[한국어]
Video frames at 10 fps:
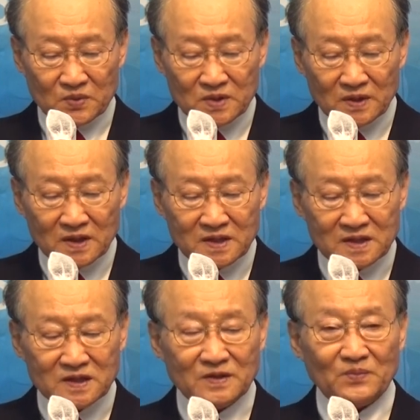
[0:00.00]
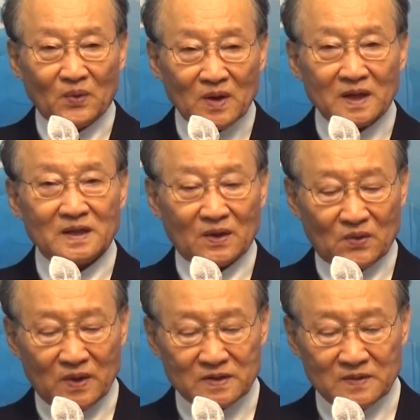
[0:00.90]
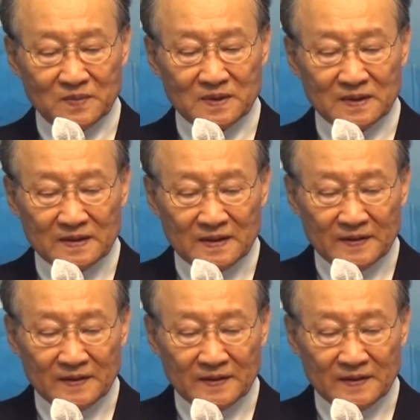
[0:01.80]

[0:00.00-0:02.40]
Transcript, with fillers: 무슨 뜻인지 몰랐다고 했습니다.